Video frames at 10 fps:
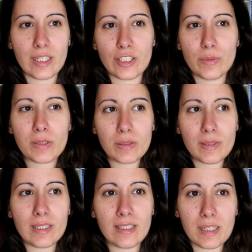E eu
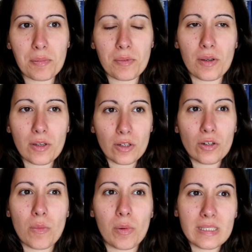percebi que, tipo, eu
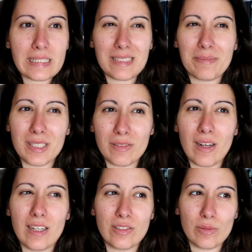não posso ter medo de
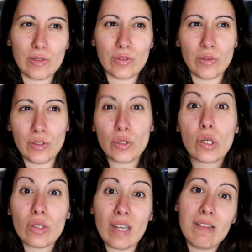falar sobre o assunto e o
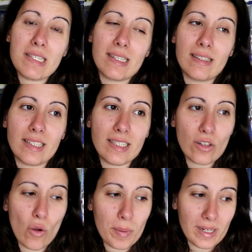que eu estava a sentir
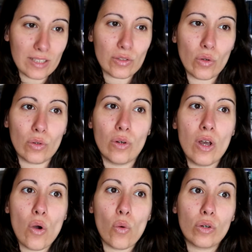comparado com
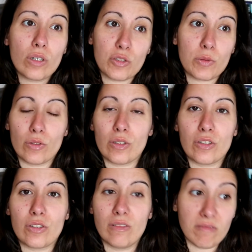o que as
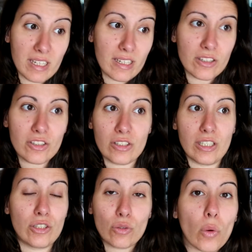pessoas negras
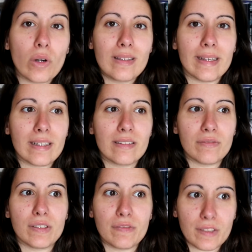e de cor têm que
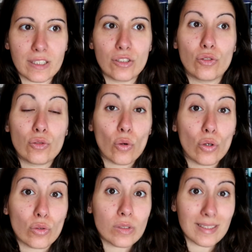viver
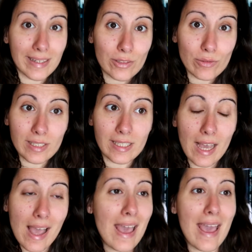todo o santo
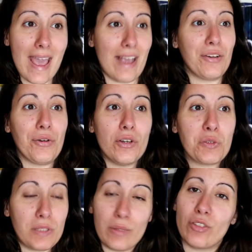dia é que nós
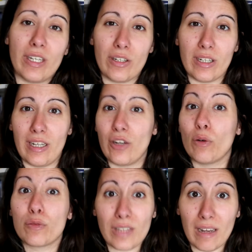podemos estar
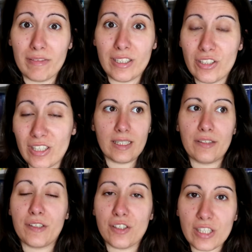inconfortáveis e
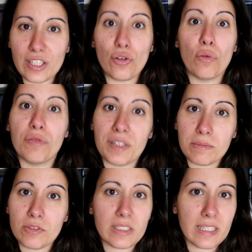fingir que não
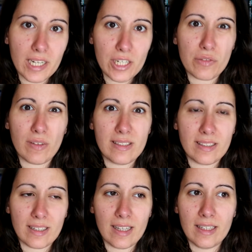vemos e ninguém nos vai
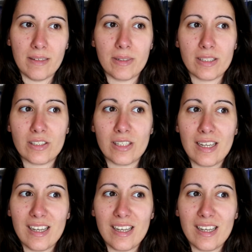dizer nada, mas